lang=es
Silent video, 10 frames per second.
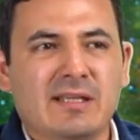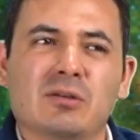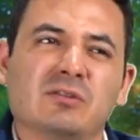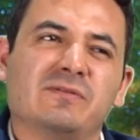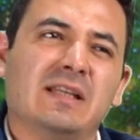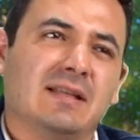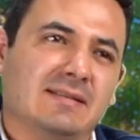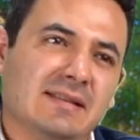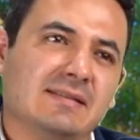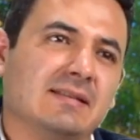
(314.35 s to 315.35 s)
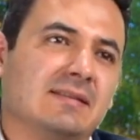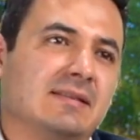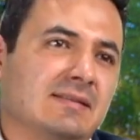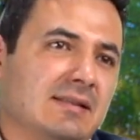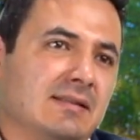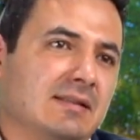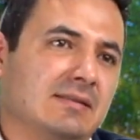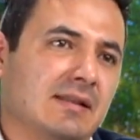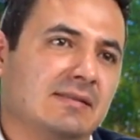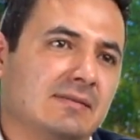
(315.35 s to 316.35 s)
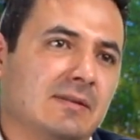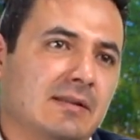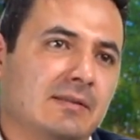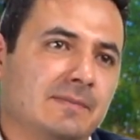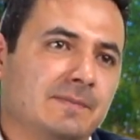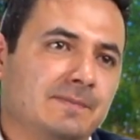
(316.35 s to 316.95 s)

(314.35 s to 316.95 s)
Y los financistas que están detrás, ¿verdad?